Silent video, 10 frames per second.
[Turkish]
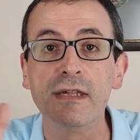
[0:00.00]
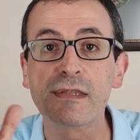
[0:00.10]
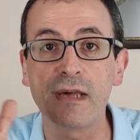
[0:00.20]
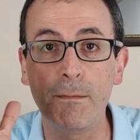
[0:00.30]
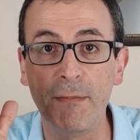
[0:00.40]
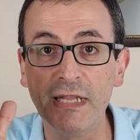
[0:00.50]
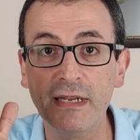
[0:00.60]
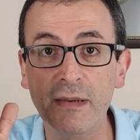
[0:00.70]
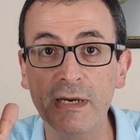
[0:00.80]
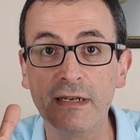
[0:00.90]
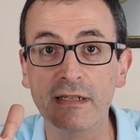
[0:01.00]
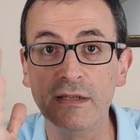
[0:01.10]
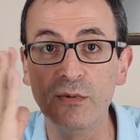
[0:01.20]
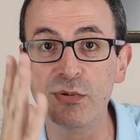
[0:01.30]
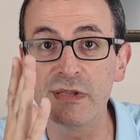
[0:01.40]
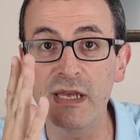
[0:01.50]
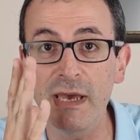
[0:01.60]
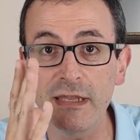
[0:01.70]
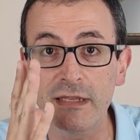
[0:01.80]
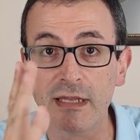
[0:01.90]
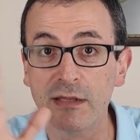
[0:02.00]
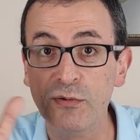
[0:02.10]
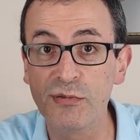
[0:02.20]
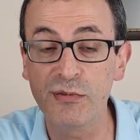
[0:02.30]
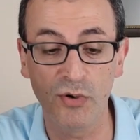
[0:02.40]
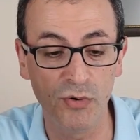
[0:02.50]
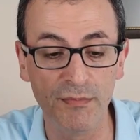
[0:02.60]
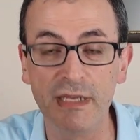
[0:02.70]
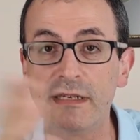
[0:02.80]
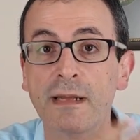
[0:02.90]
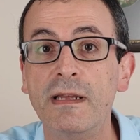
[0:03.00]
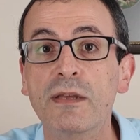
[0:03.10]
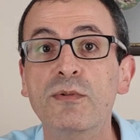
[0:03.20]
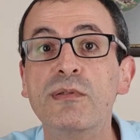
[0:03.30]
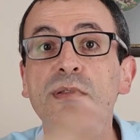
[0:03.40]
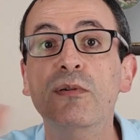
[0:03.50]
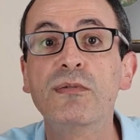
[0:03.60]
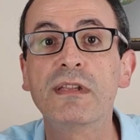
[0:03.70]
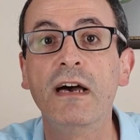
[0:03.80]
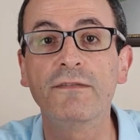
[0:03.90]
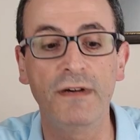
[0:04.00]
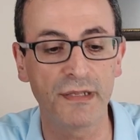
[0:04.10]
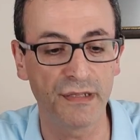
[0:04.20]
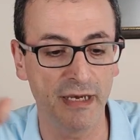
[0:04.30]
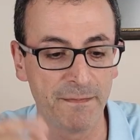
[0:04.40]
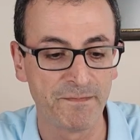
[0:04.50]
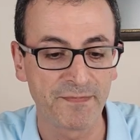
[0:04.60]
Sapmalara bakın. %5, %11, %100'den fazla.